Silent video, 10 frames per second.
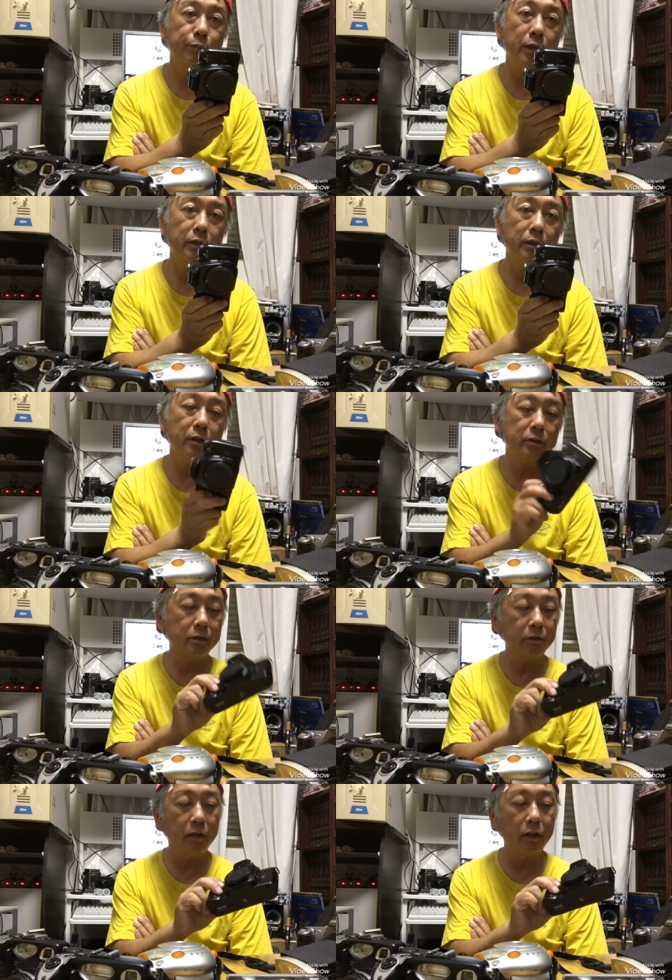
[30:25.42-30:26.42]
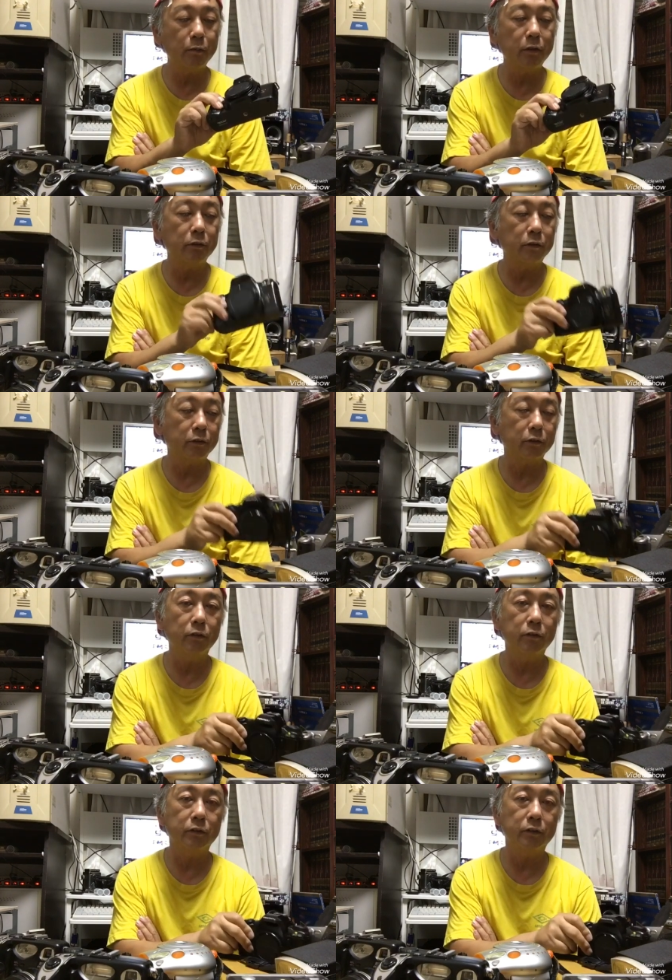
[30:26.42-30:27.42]
ペンタックス K マウント
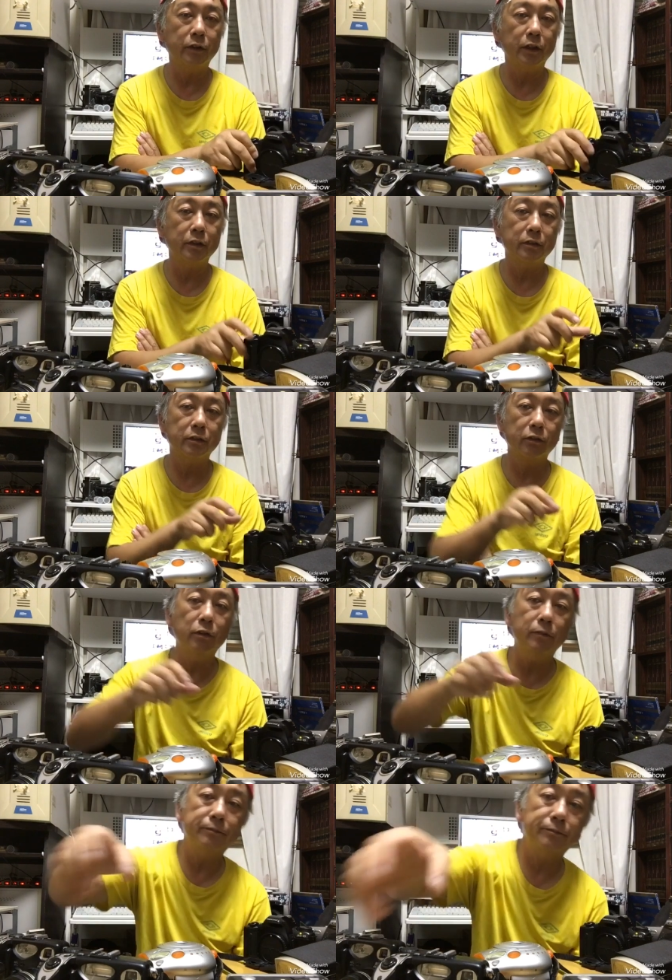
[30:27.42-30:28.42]
のレンズと、